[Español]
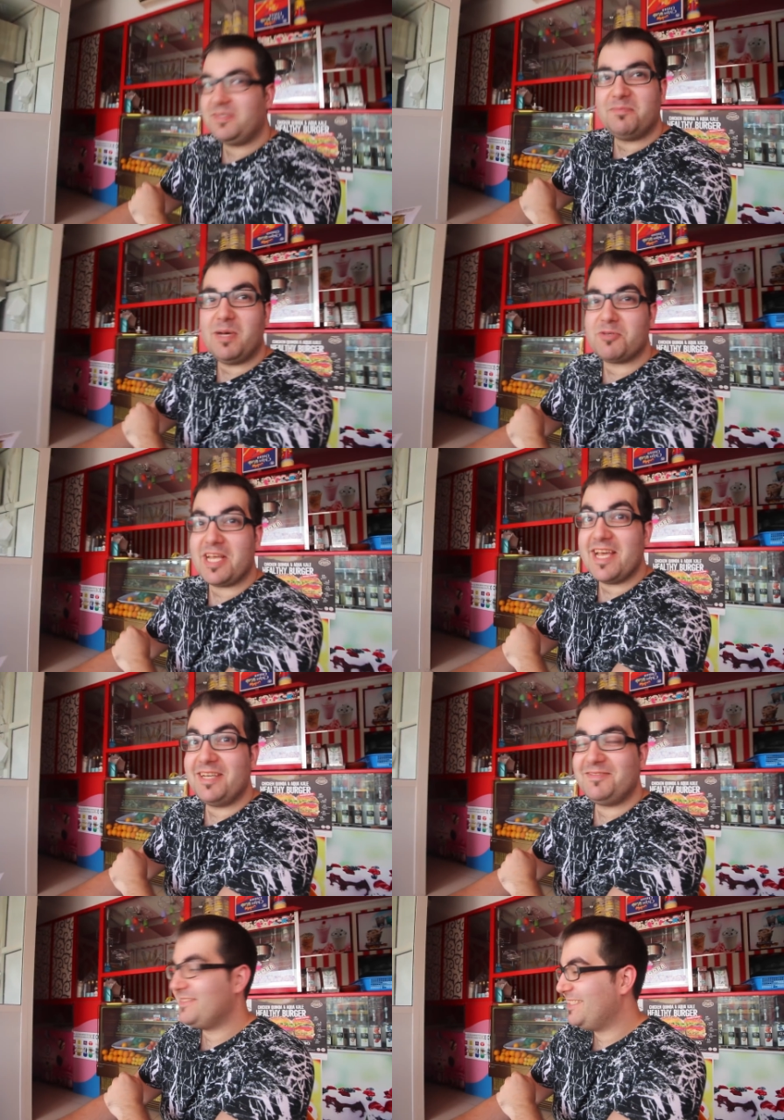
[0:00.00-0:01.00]
Vamos allá.
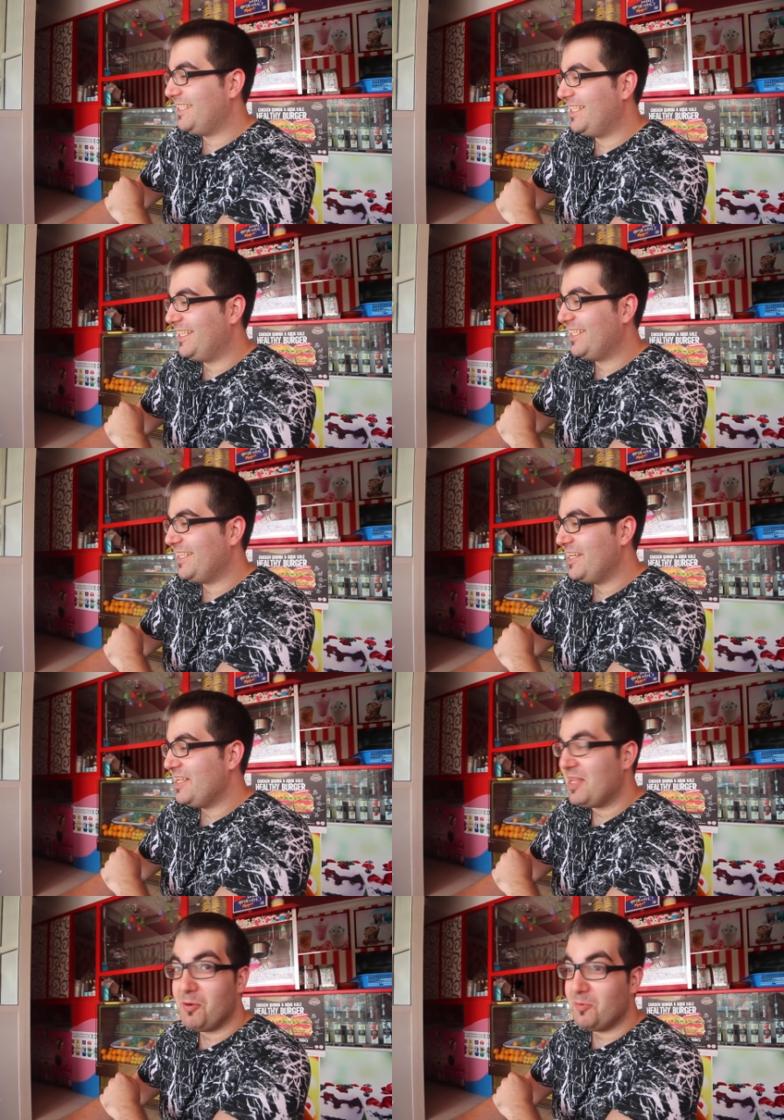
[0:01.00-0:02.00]
¿Estás preparado?
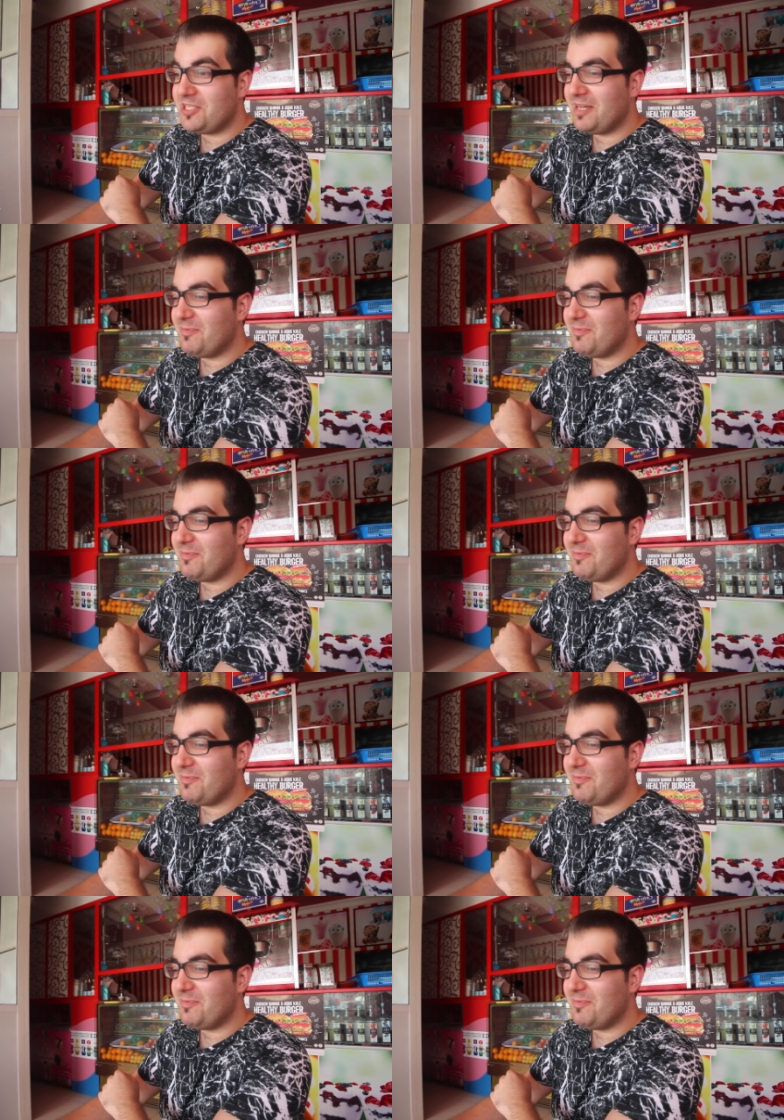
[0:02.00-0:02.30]
Tengo mucha